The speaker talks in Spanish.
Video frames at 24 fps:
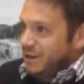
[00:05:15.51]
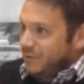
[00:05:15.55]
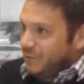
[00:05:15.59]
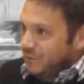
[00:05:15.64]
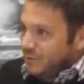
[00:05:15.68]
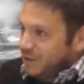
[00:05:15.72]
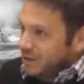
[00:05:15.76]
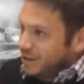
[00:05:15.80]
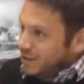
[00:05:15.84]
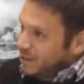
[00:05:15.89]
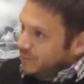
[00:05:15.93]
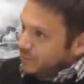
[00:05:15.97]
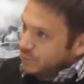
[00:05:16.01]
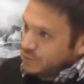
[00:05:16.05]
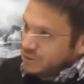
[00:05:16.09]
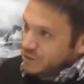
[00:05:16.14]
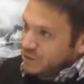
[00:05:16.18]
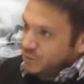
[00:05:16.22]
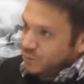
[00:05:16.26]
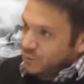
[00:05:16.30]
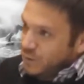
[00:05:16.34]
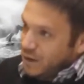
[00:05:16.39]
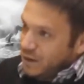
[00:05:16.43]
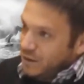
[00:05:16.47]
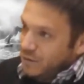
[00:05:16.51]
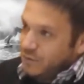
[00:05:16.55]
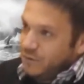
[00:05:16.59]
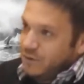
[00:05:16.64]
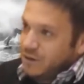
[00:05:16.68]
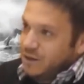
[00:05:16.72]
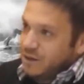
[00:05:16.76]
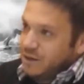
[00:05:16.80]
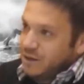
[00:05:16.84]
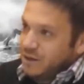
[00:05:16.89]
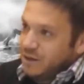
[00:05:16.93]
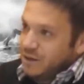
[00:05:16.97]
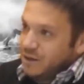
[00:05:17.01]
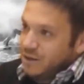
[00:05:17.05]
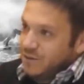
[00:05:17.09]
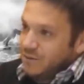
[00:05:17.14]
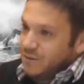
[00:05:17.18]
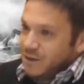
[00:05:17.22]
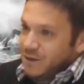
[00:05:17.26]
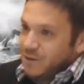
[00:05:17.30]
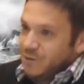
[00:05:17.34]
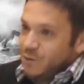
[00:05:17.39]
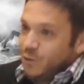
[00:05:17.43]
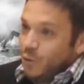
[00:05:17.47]
dónde estamos situados y,
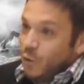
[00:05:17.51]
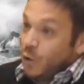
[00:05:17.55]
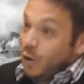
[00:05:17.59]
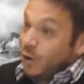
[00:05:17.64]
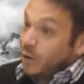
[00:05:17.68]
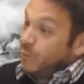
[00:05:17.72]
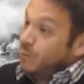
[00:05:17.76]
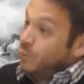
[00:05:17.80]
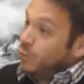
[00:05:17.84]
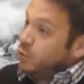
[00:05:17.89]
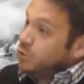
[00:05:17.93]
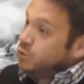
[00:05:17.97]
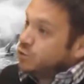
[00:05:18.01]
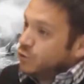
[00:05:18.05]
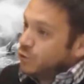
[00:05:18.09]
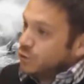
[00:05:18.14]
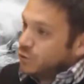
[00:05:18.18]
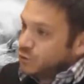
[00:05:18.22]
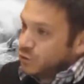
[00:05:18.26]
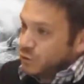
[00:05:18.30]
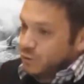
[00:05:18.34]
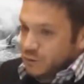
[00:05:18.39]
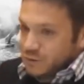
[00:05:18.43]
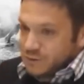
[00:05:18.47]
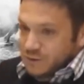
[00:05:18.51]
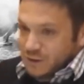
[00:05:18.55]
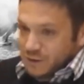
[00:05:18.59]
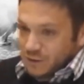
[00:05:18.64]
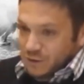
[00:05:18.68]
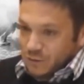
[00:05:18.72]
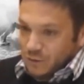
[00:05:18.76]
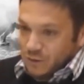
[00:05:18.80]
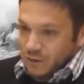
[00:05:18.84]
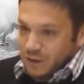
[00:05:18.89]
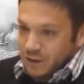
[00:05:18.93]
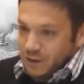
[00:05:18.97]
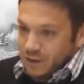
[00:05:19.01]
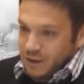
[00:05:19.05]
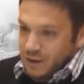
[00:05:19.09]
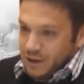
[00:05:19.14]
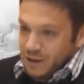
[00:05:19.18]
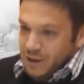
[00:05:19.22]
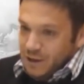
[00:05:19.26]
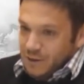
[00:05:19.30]
lo hermoso que son los sectores,